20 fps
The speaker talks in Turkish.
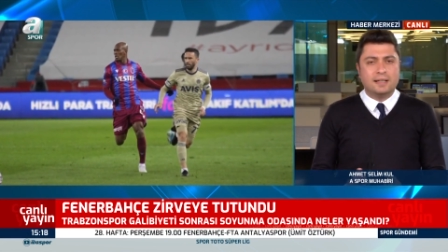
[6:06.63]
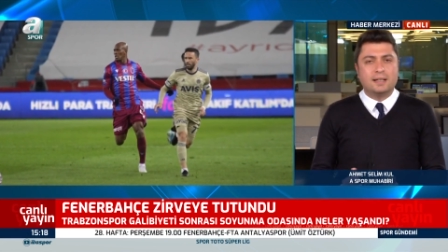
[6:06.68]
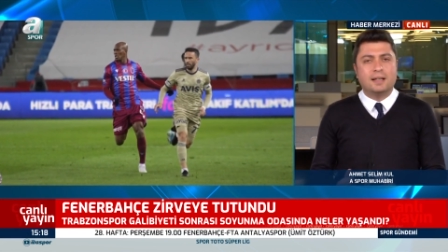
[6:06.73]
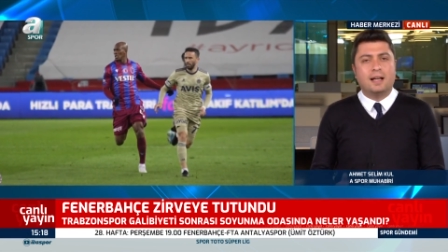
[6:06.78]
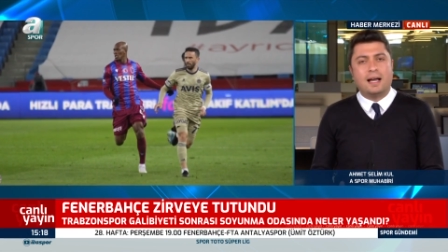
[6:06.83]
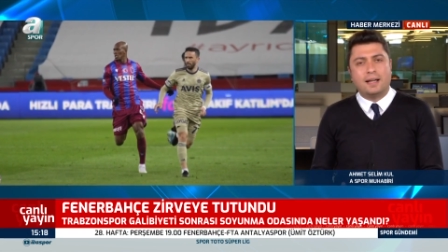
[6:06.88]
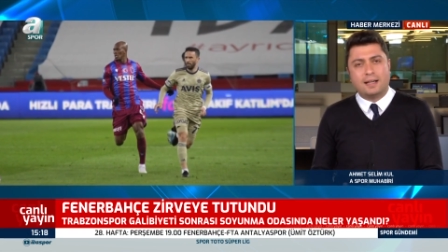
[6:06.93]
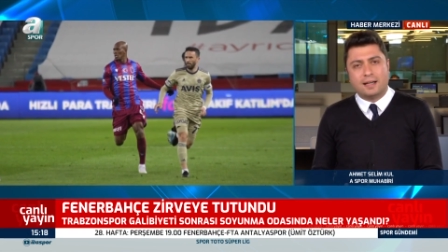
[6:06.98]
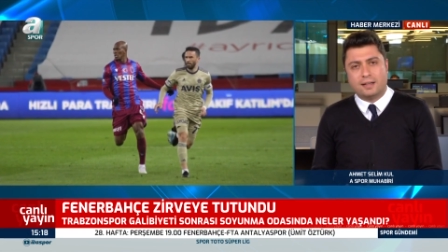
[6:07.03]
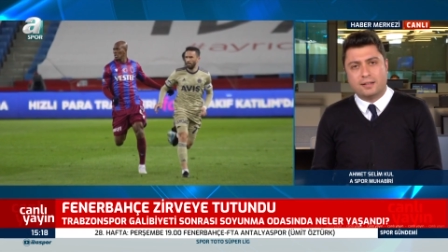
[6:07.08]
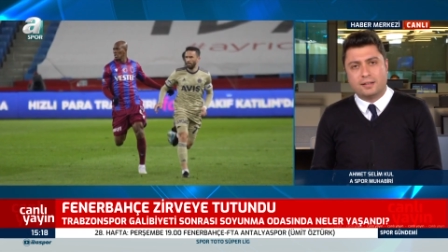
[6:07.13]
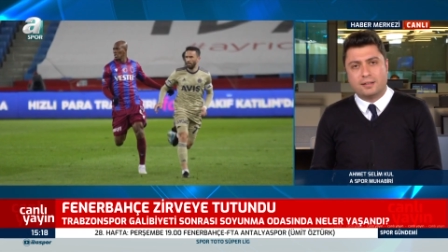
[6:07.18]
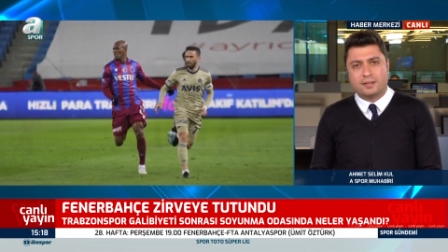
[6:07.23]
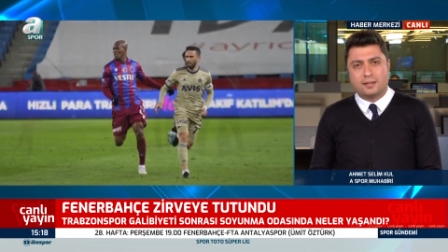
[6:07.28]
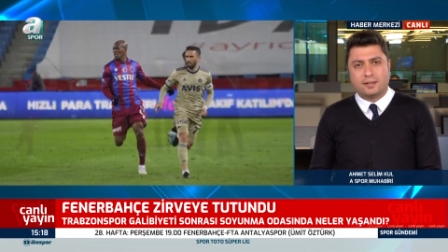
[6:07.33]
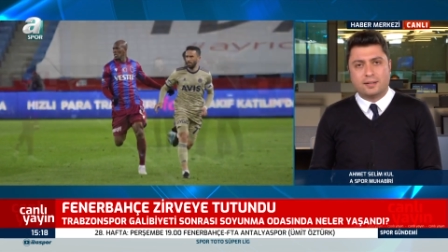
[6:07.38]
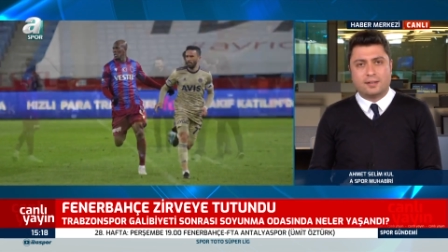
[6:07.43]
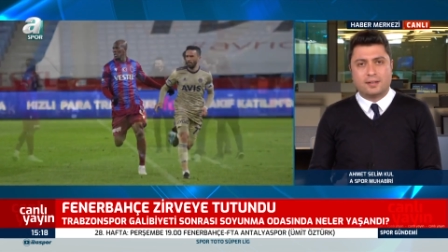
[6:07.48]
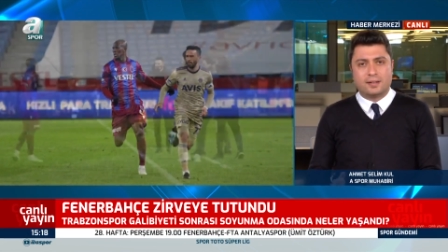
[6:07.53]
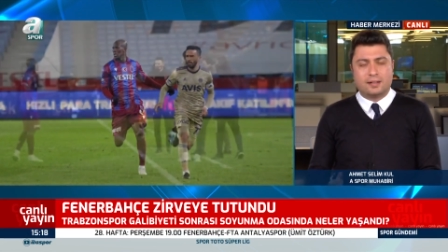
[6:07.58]
Her
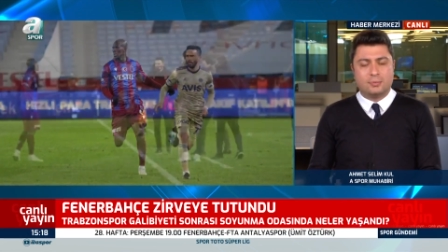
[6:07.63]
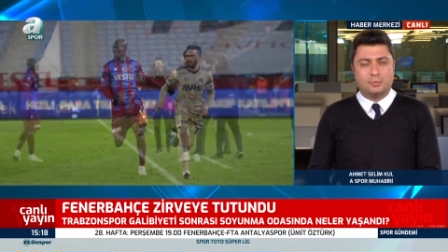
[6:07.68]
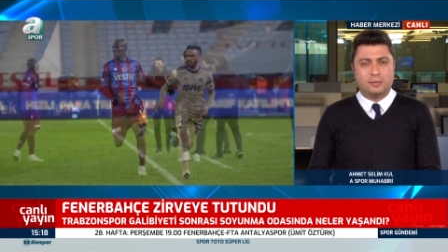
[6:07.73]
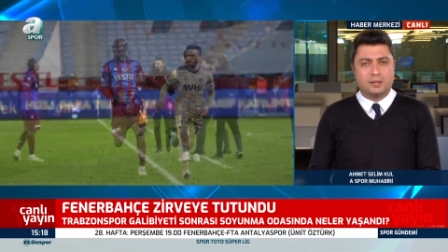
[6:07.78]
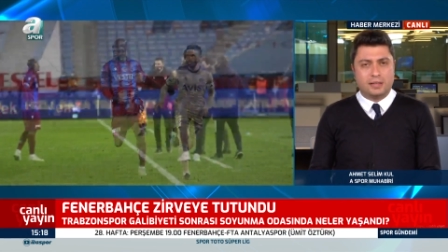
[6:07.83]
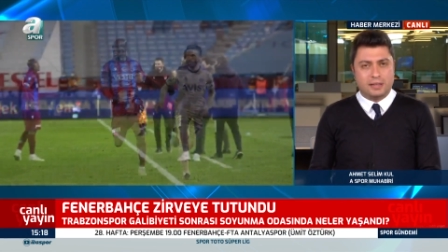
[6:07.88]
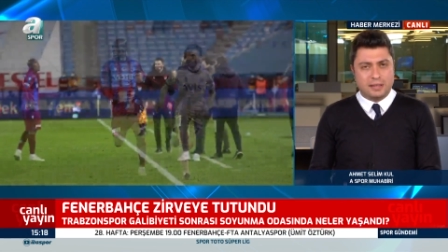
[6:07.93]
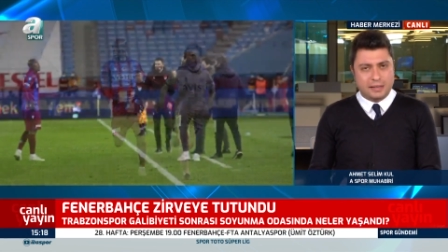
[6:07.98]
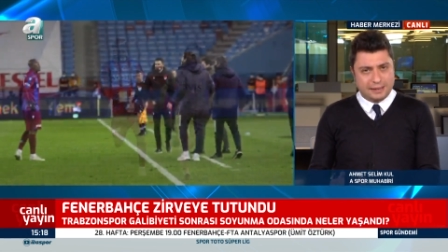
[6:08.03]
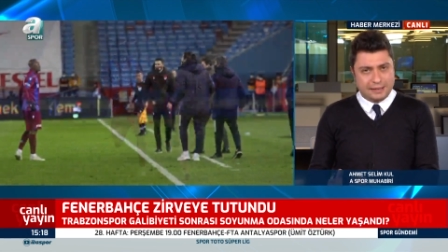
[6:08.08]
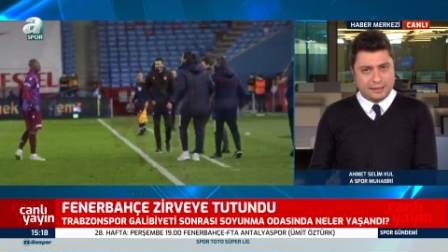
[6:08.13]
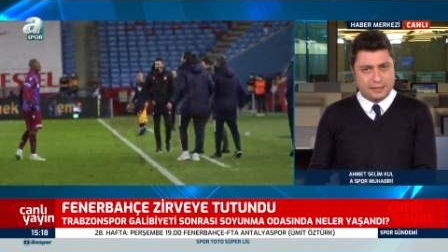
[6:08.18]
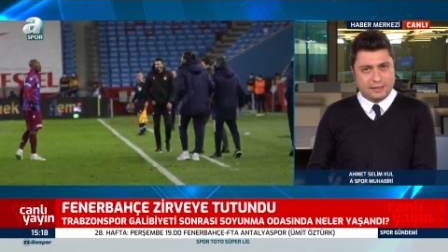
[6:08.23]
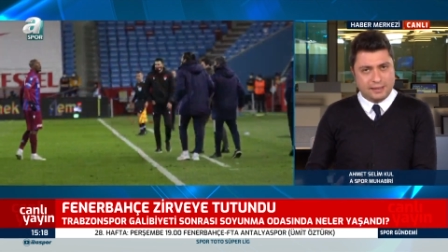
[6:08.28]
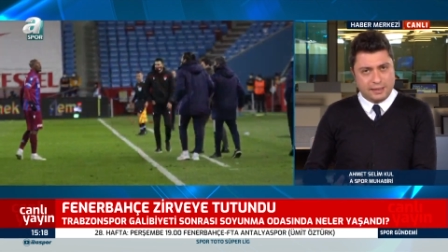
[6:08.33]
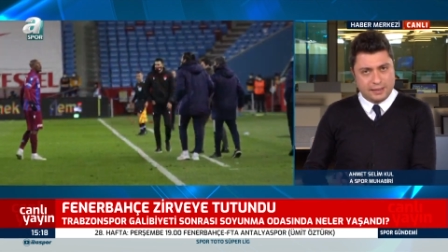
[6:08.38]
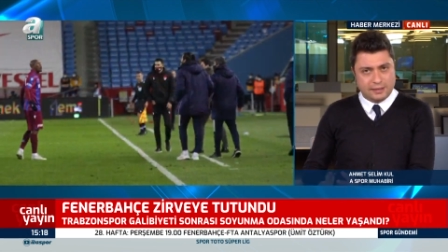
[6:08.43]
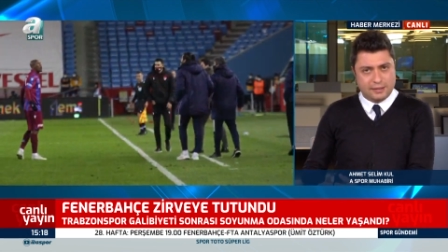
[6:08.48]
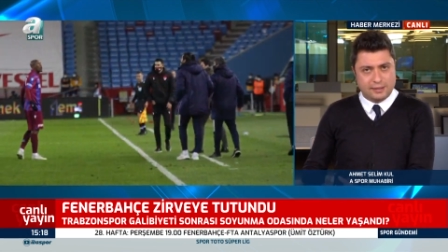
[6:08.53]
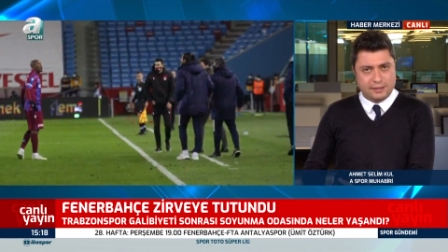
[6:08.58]
anında takımın
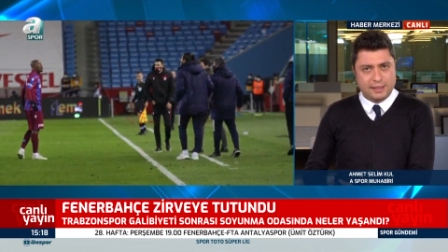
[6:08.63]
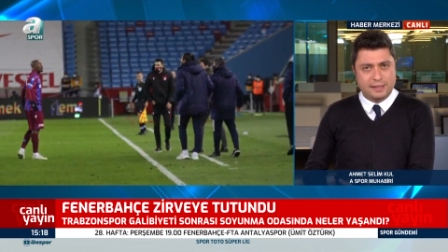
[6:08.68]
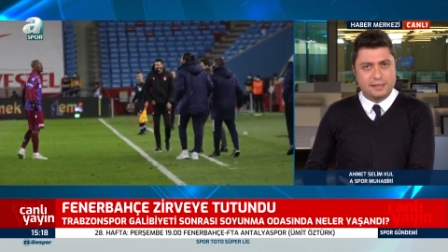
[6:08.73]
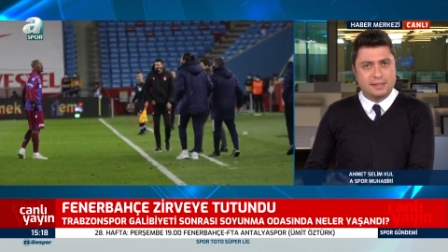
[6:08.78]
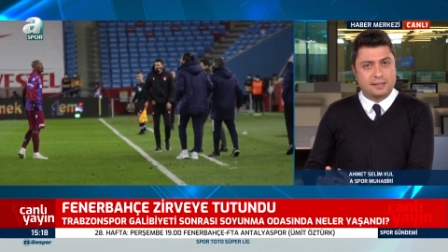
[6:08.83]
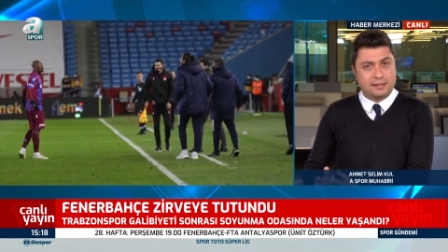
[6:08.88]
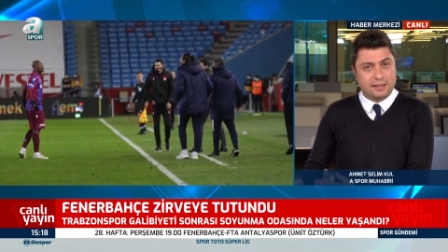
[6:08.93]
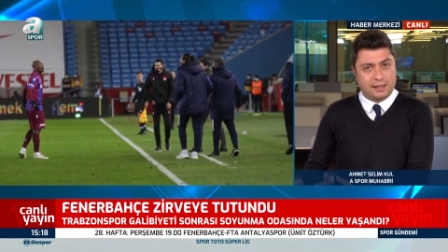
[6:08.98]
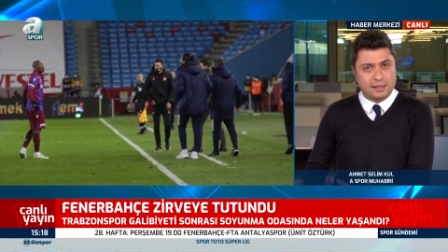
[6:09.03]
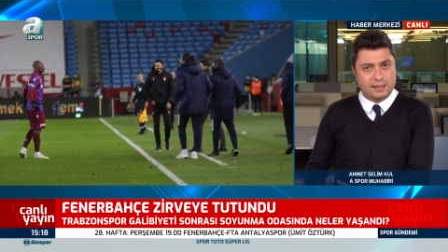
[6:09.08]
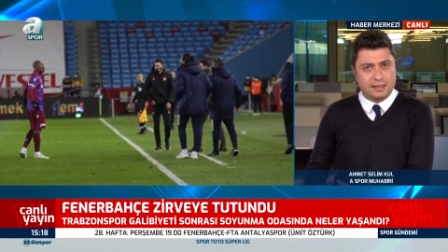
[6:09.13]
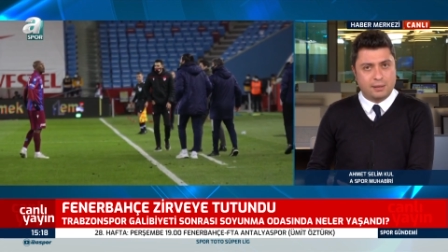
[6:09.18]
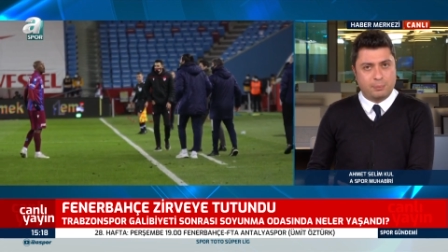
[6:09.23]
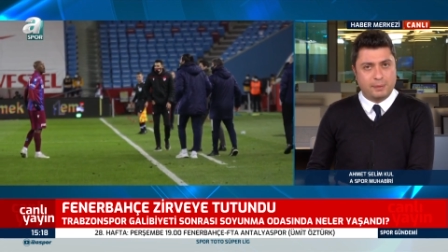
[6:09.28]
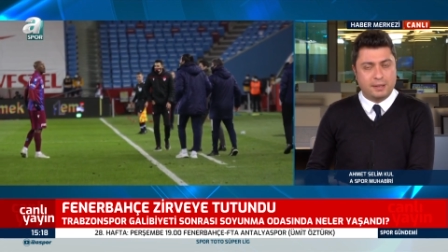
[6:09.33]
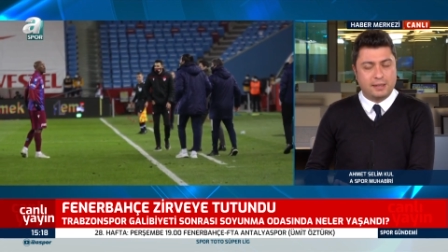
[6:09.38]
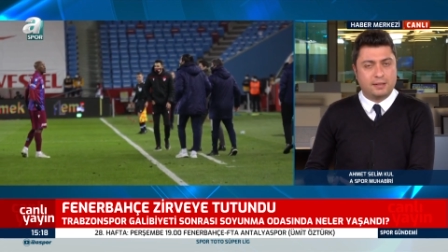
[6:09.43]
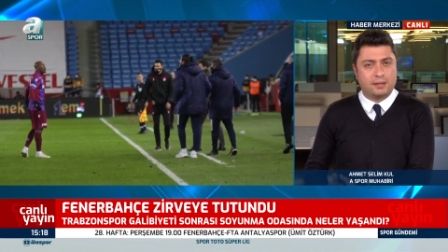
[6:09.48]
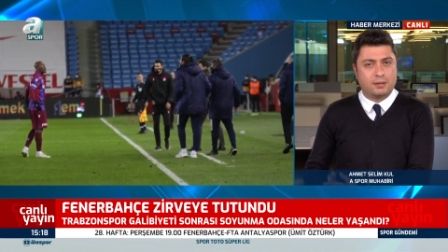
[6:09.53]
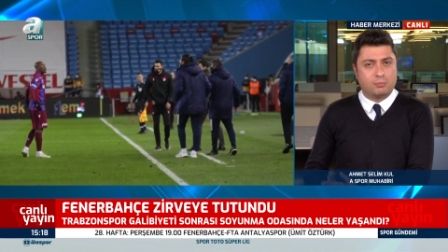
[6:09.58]
yanındaydık, takip
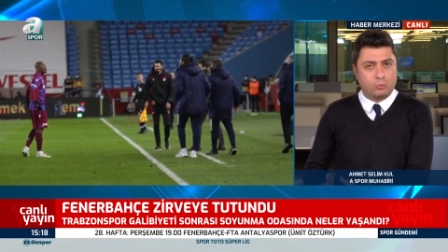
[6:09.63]
ettik.